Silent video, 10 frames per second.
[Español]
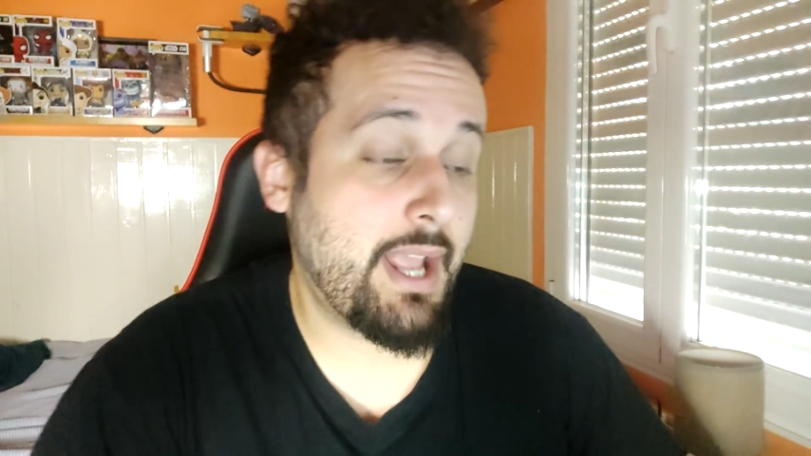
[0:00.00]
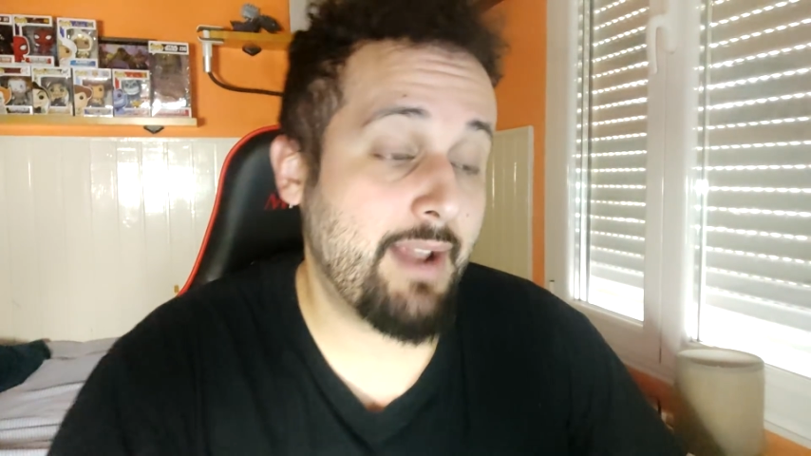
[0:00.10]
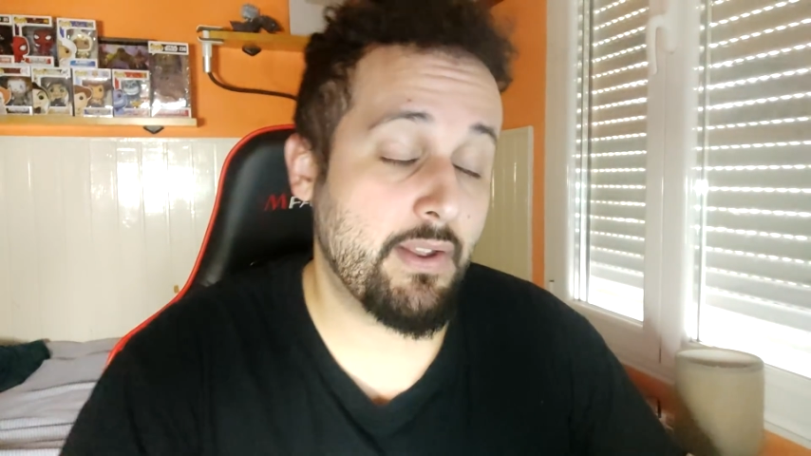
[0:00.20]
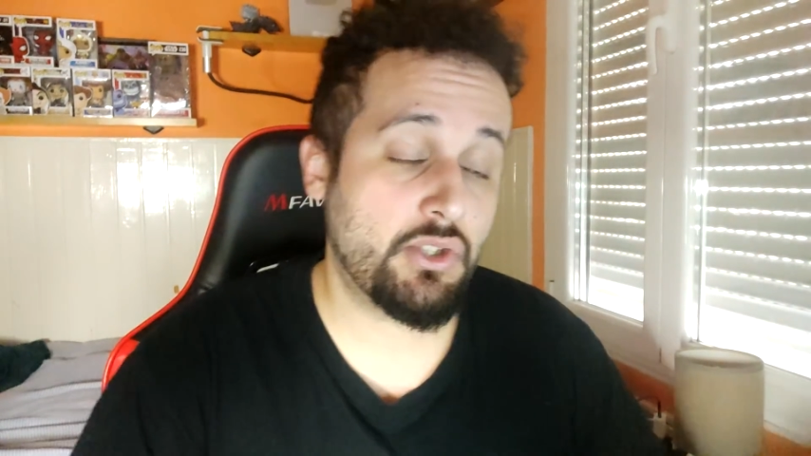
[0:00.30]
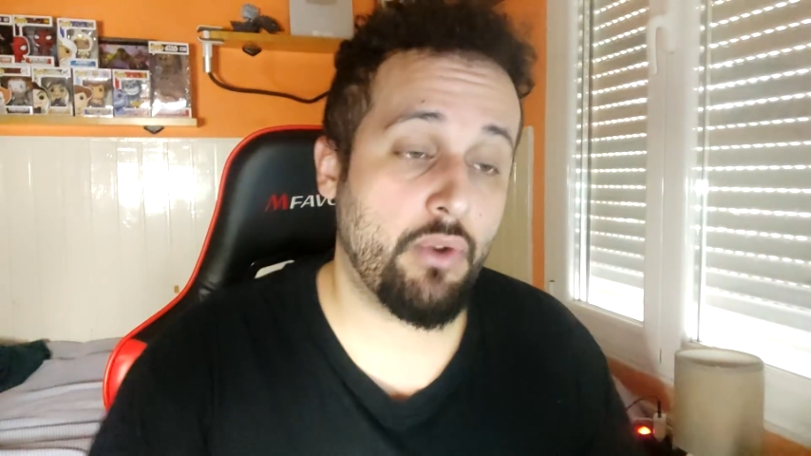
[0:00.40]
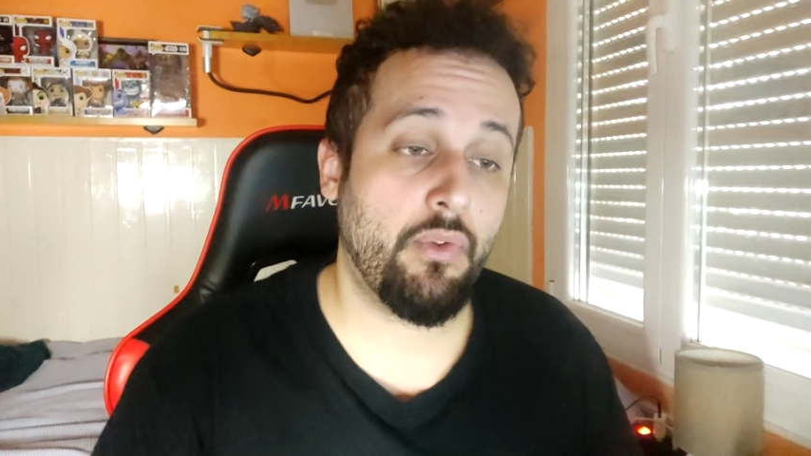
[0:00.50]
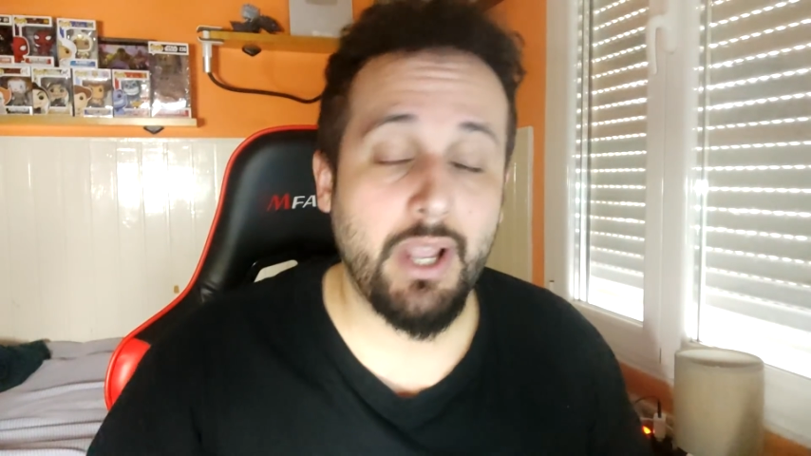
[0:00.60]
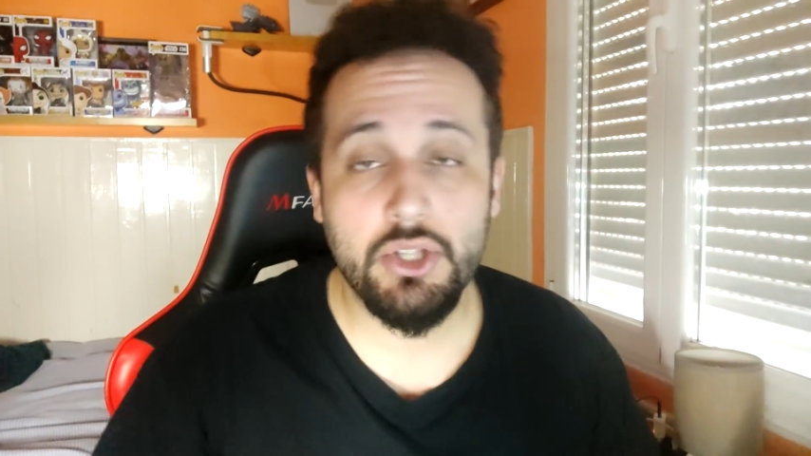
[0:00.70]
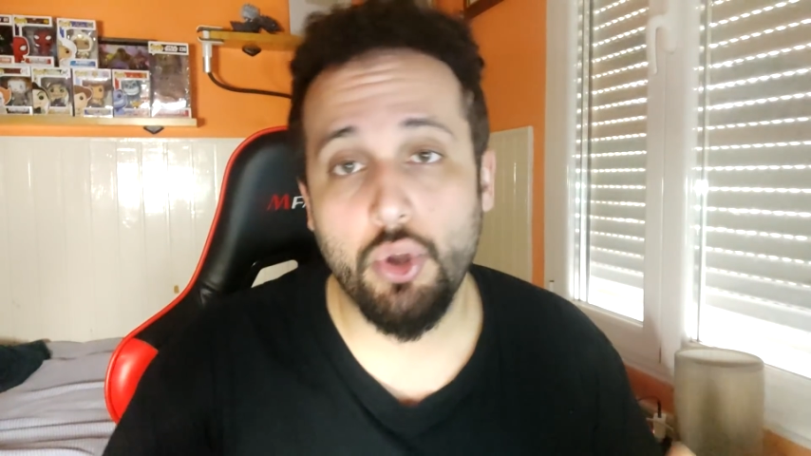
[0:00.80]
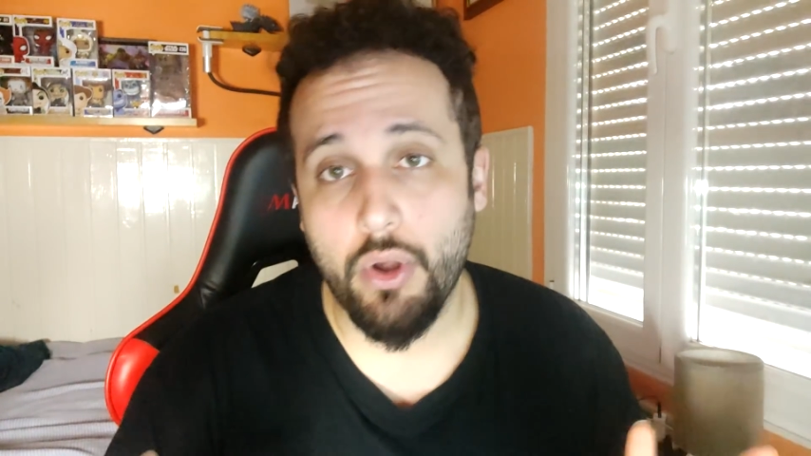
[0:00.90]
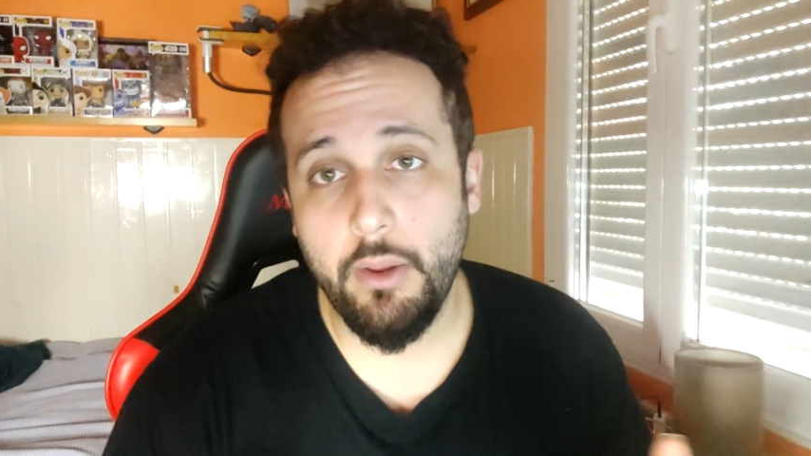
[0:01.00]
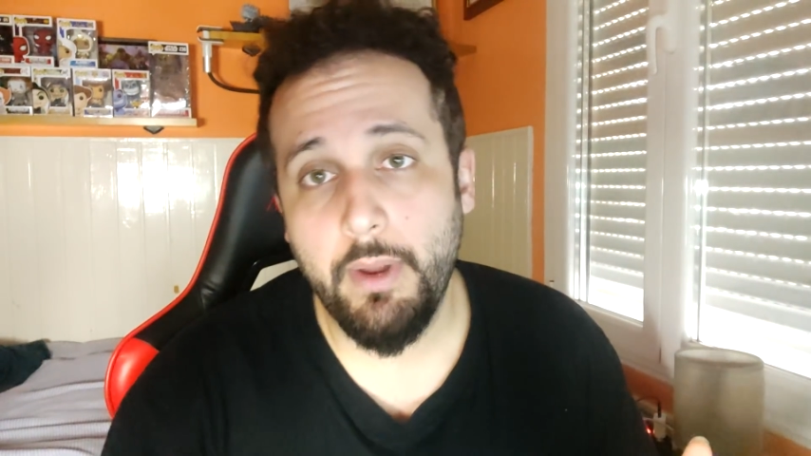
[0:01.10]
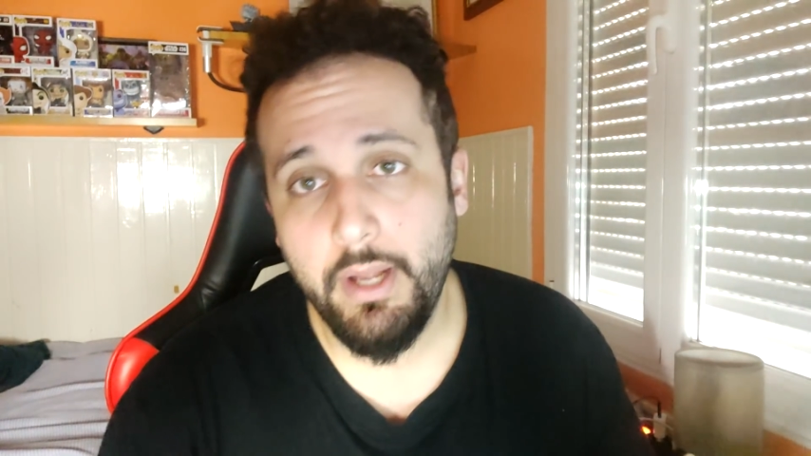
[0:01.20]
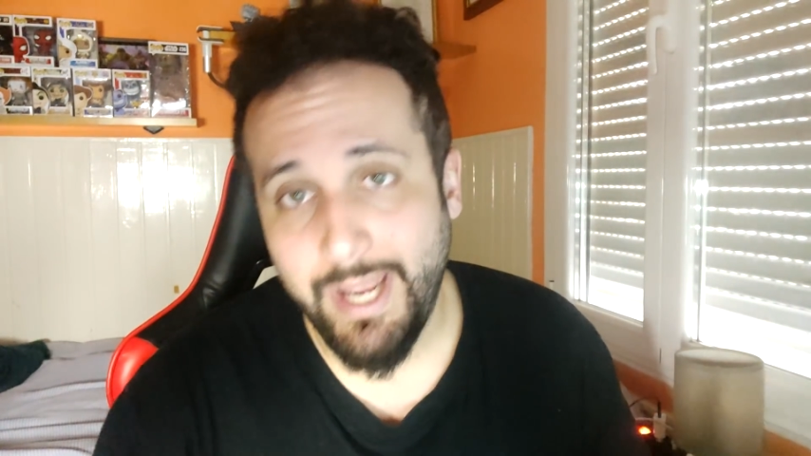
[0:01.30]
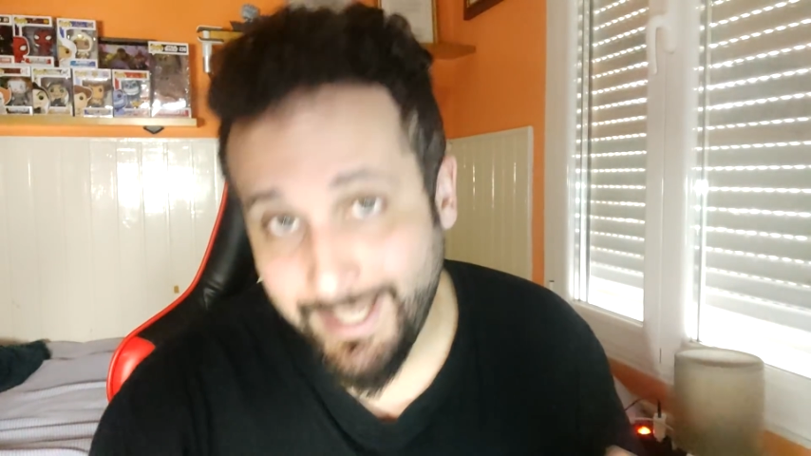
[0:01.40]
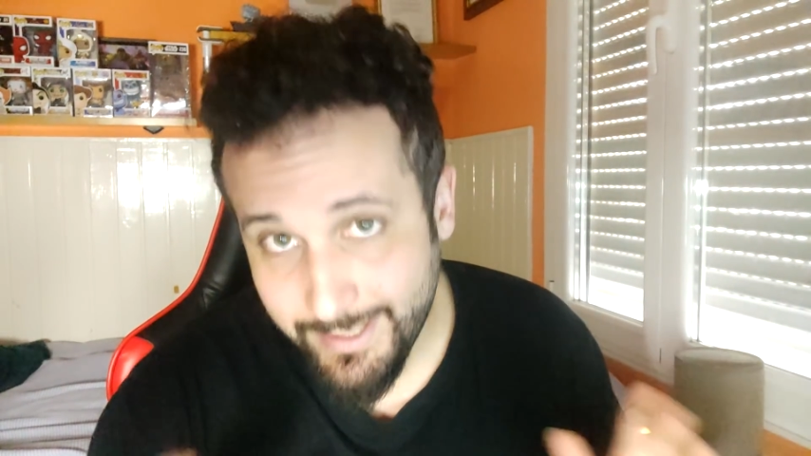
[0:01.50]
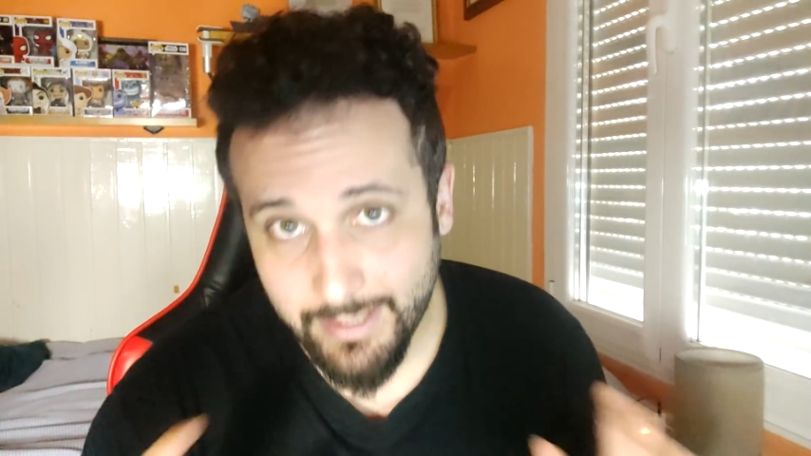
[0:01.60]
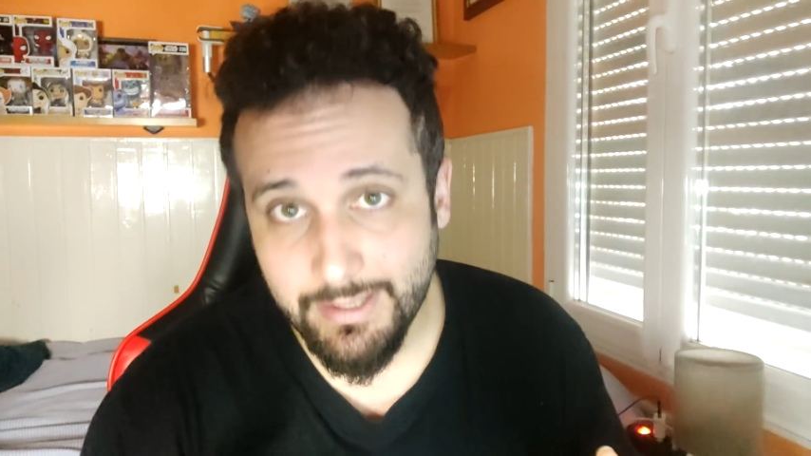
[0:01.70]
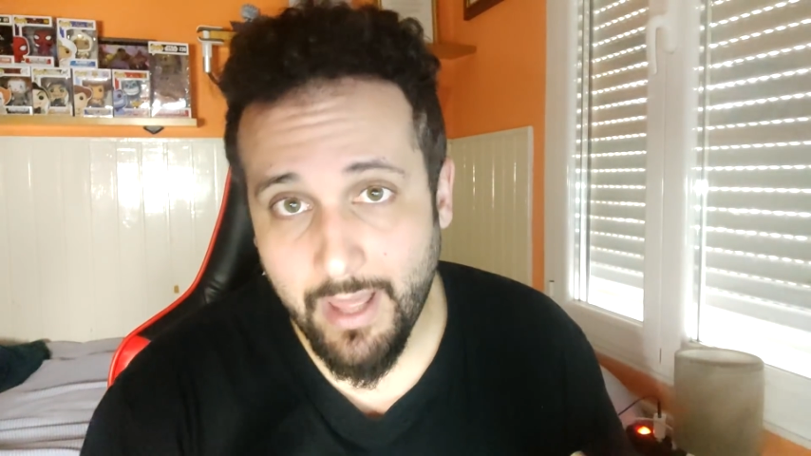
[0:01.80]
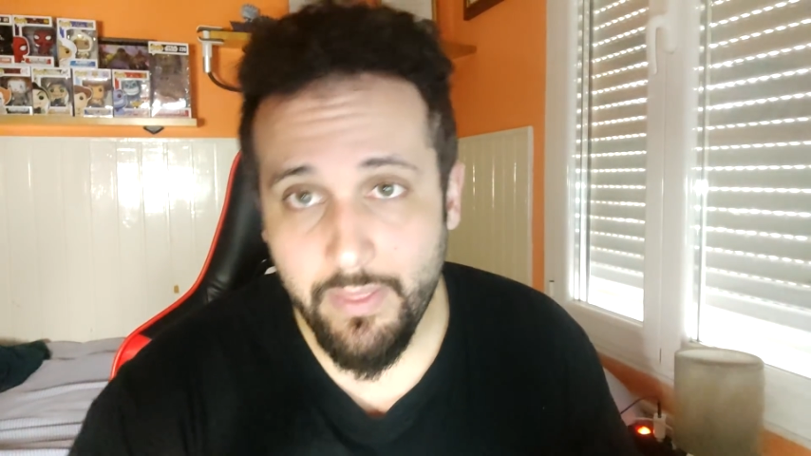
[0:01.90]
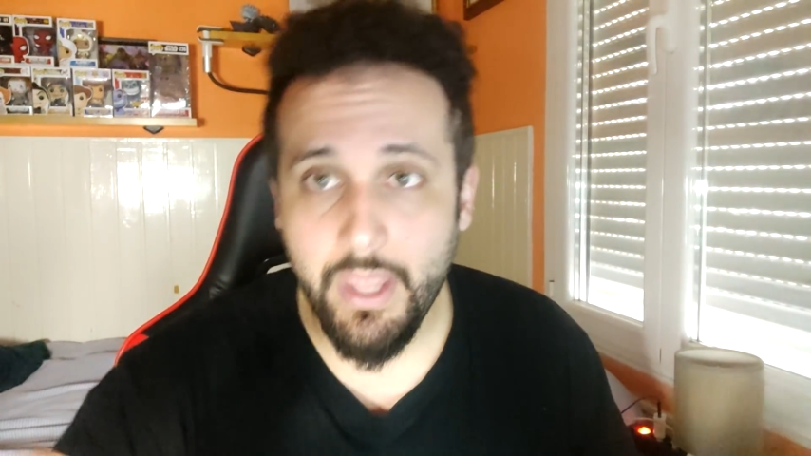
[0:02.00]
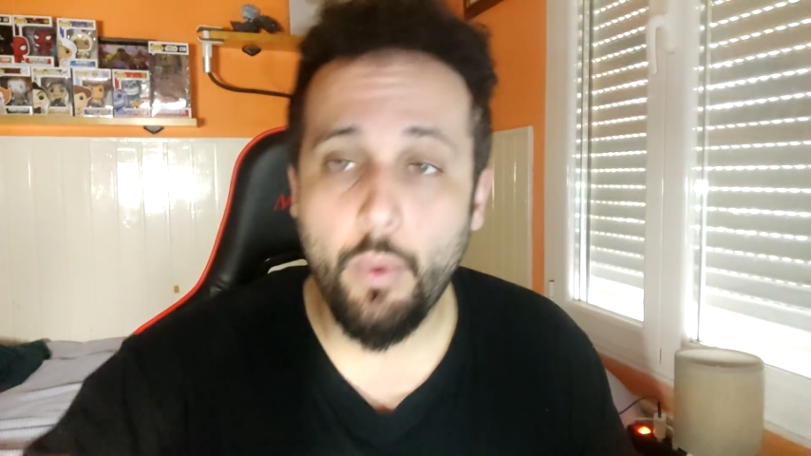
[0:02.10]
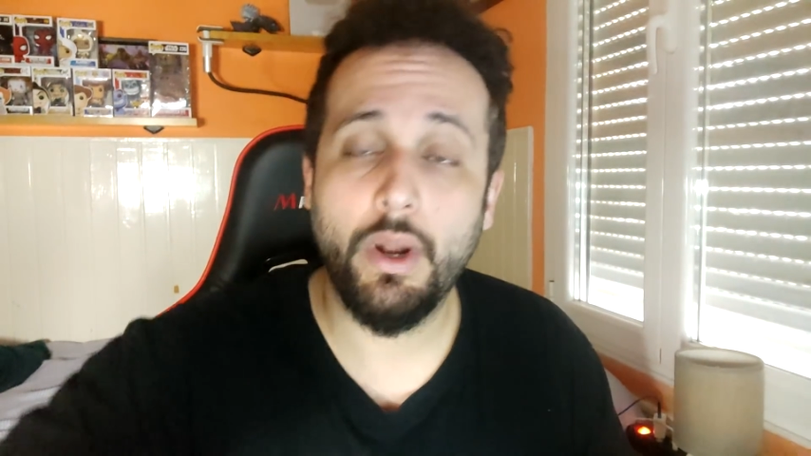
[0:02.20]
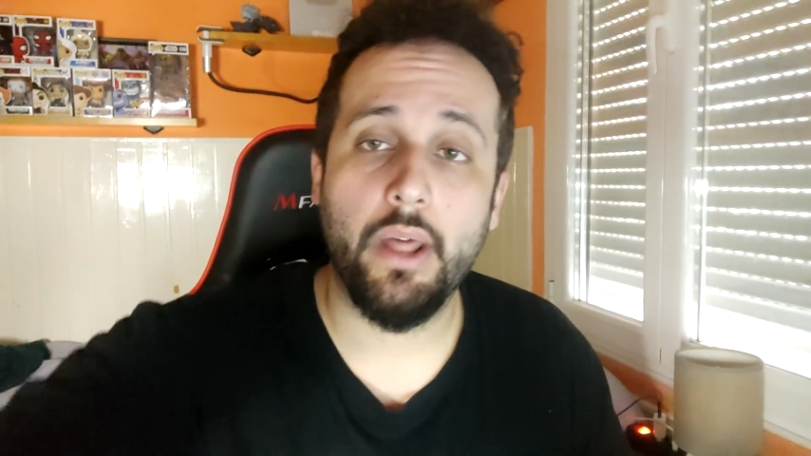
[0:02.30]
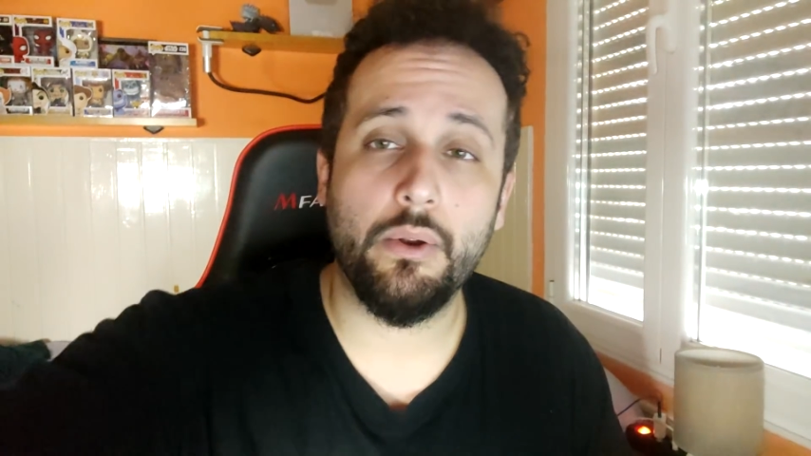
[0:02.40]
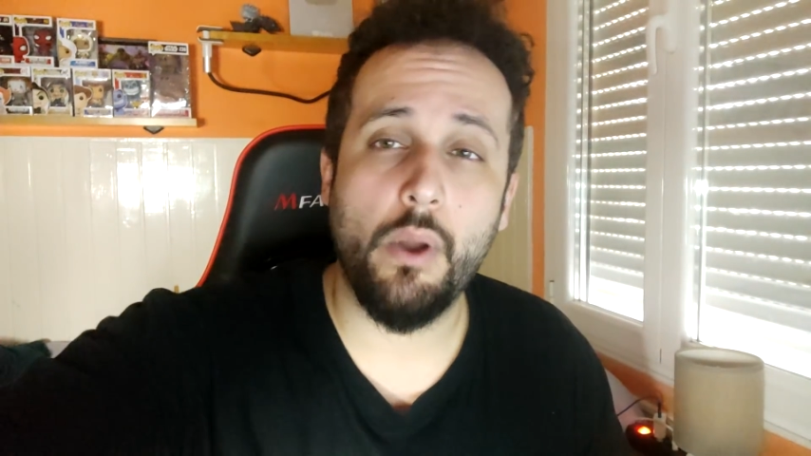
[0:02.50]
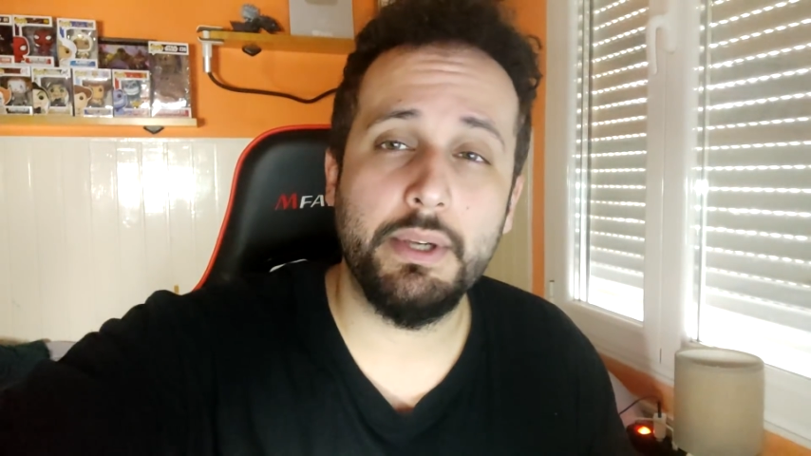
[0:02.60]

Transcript: El destrozo que ha hecho River, intentad igualarlo, a